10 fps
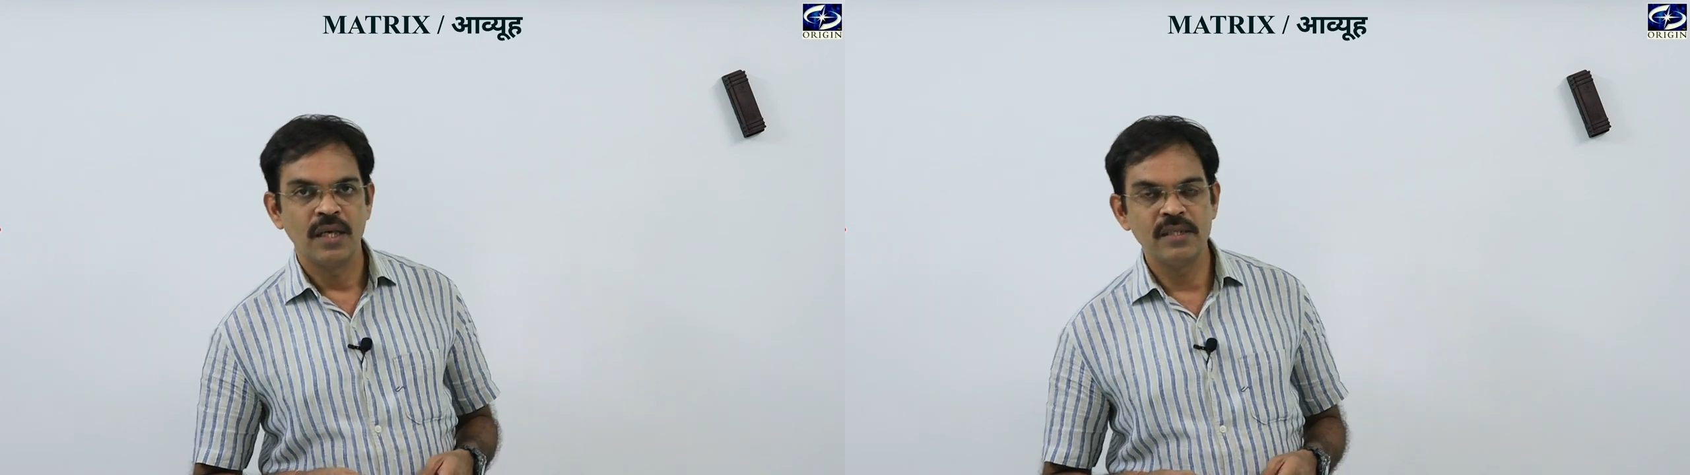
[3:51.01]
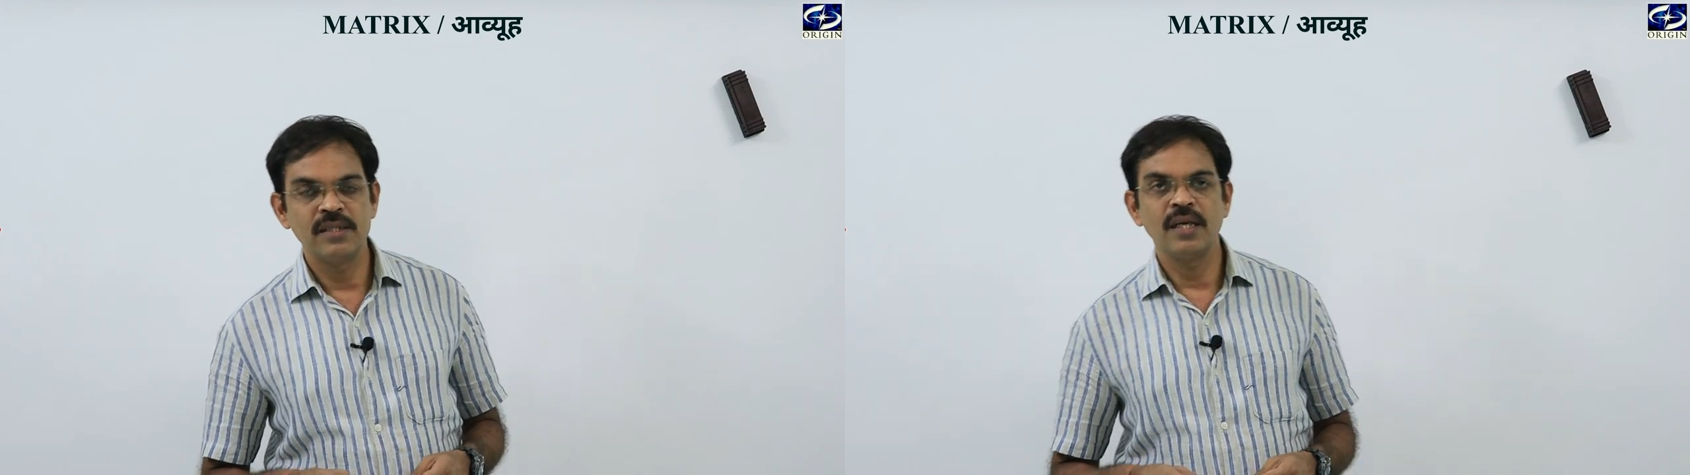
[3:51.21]

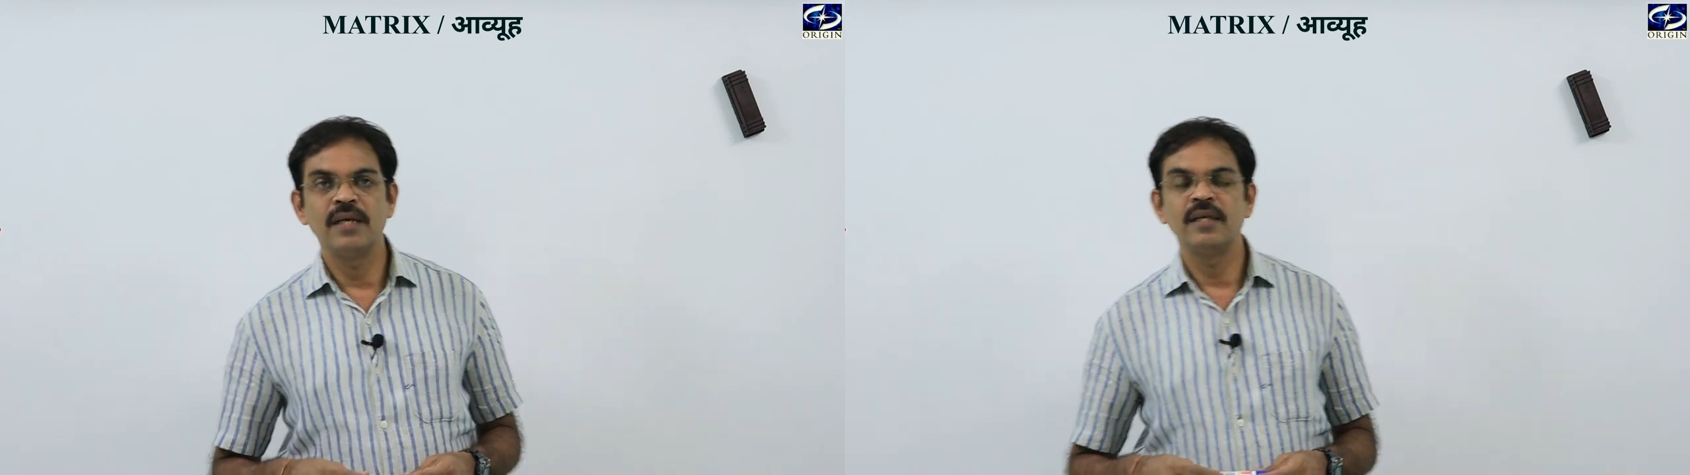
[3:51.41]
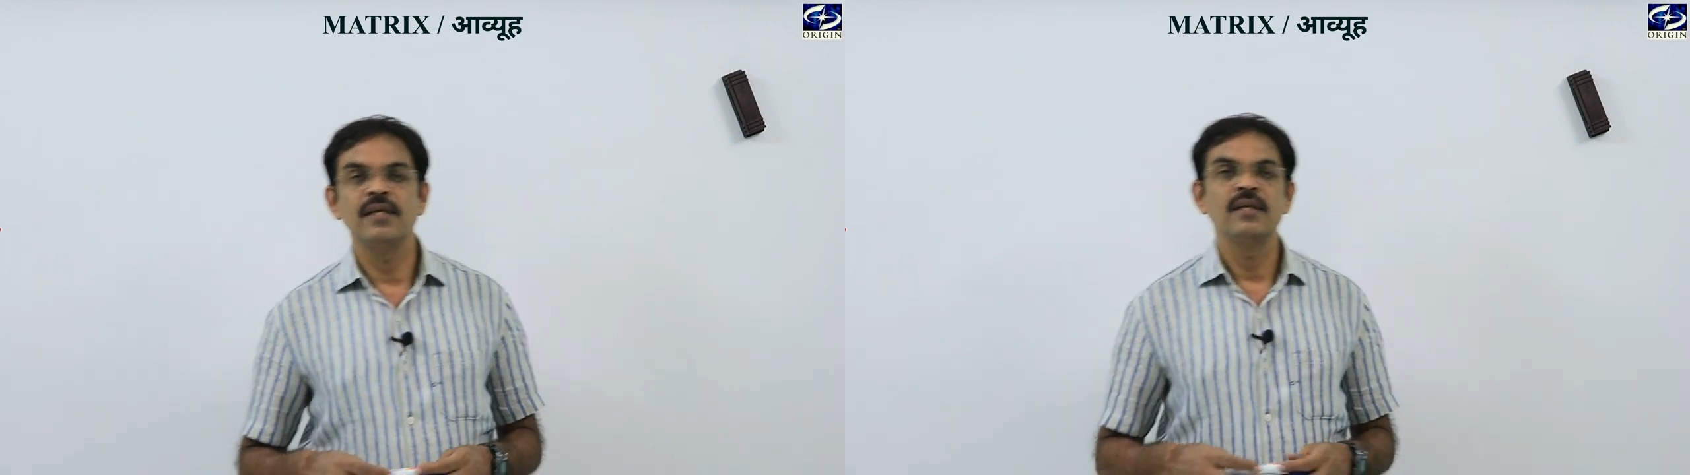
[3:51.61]

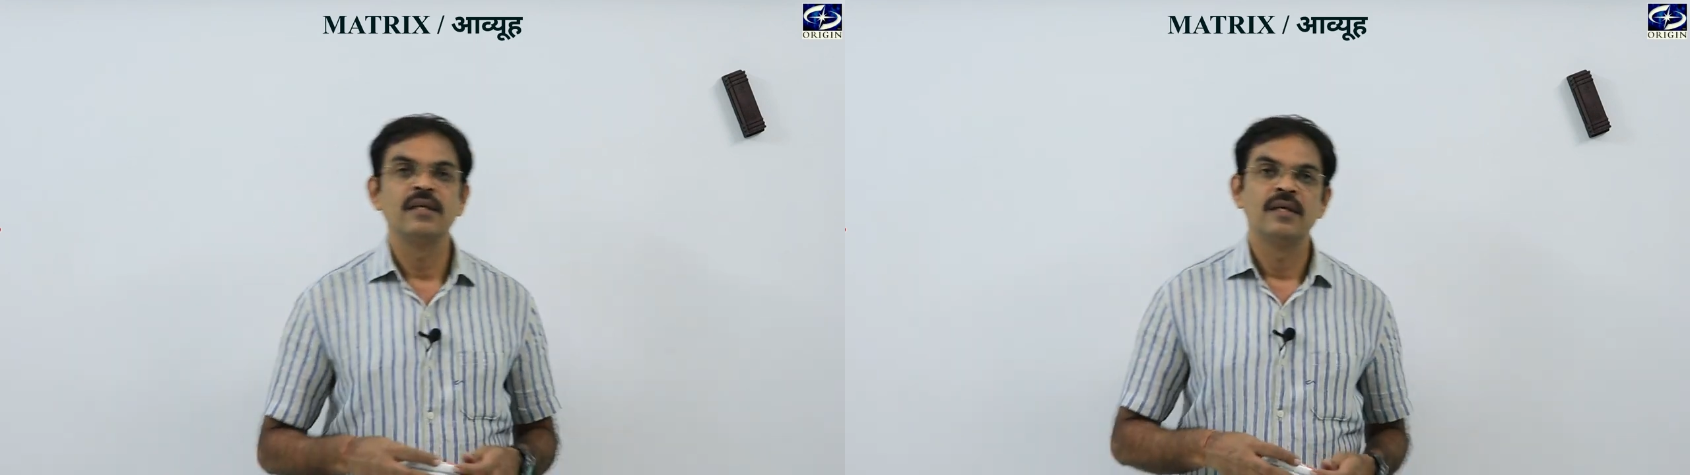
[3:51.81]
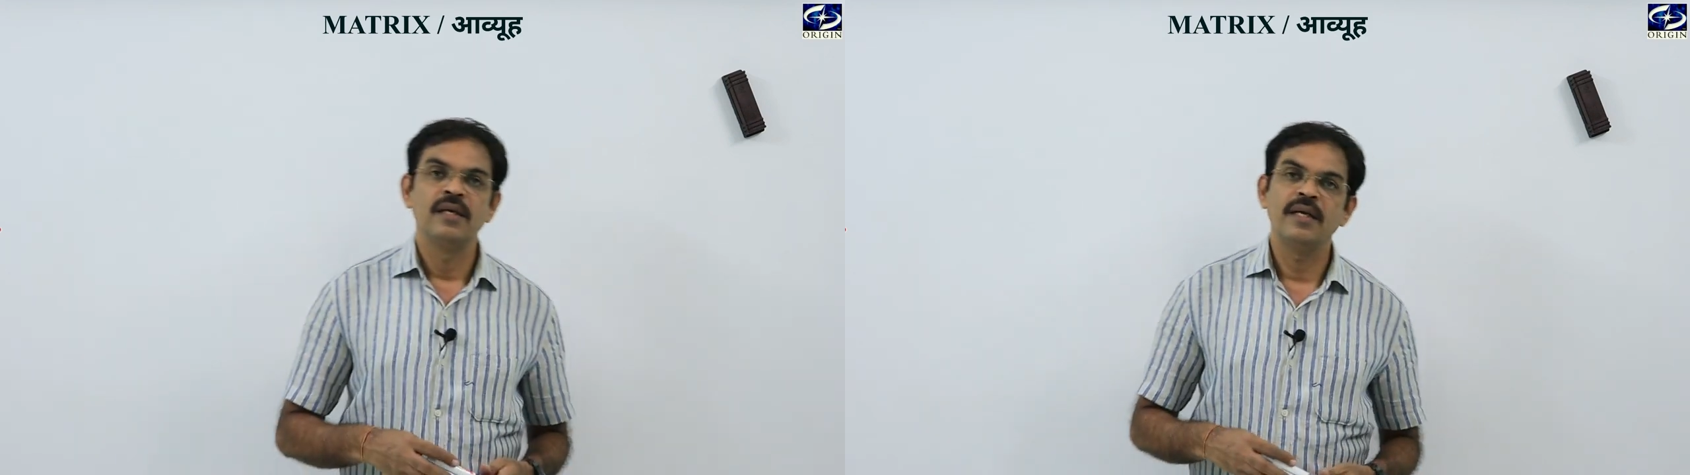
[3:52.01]

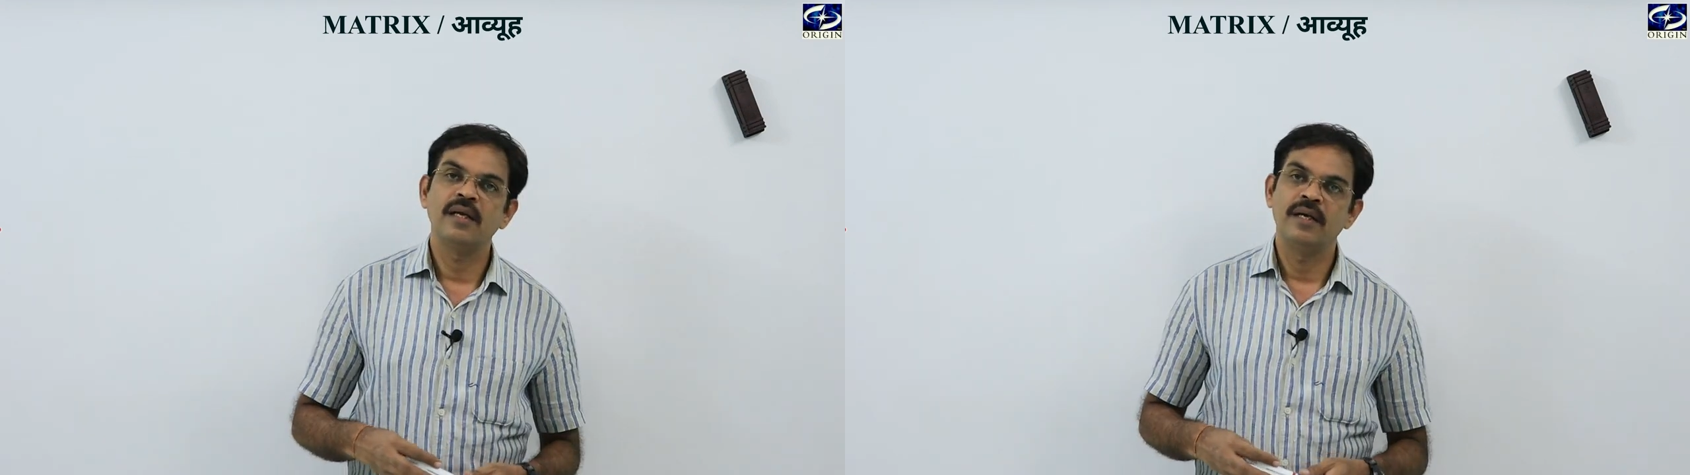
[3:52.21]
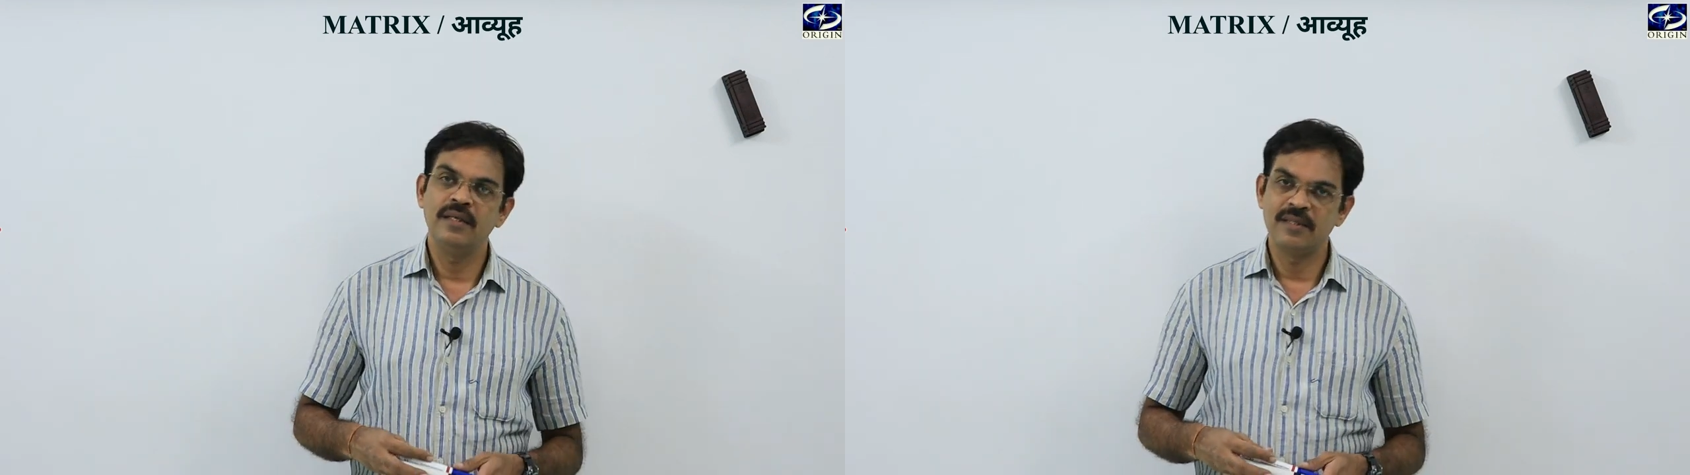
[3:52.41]
एन
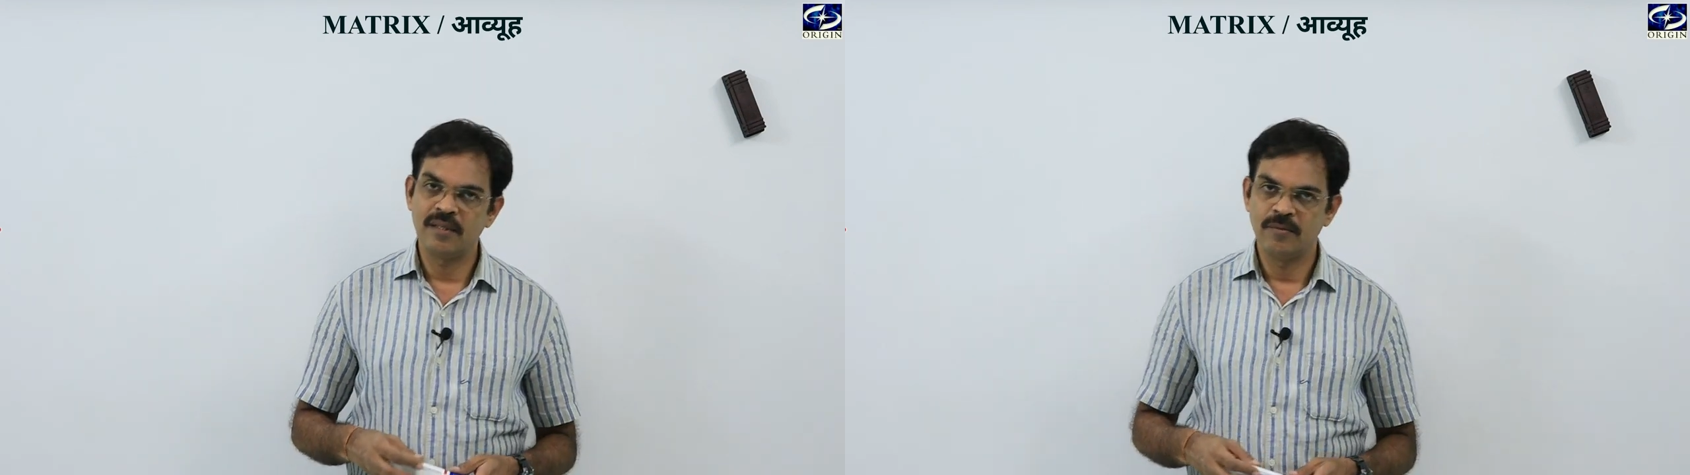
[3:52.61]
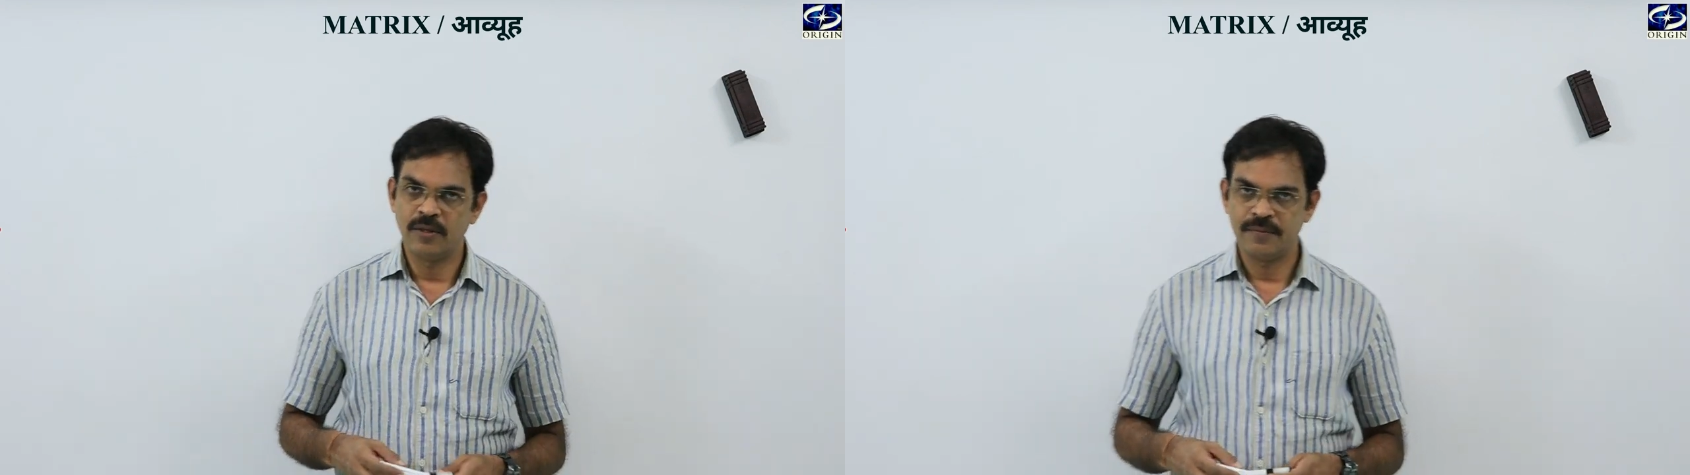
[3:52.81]
एंड आर
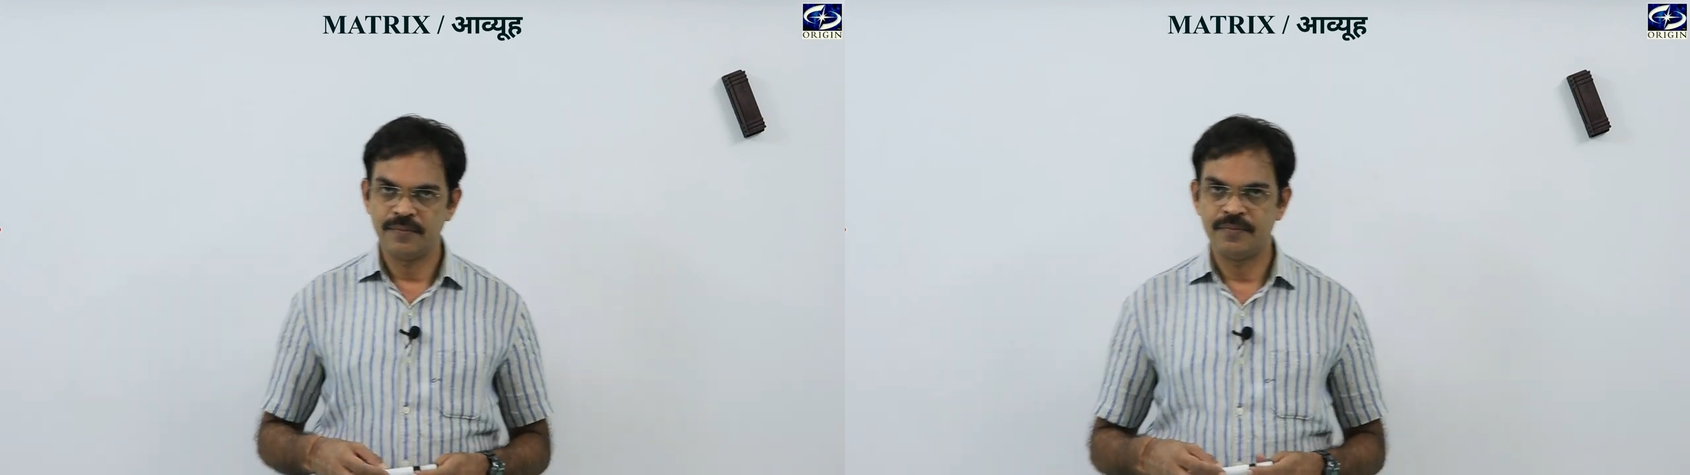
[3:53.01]
शर्मा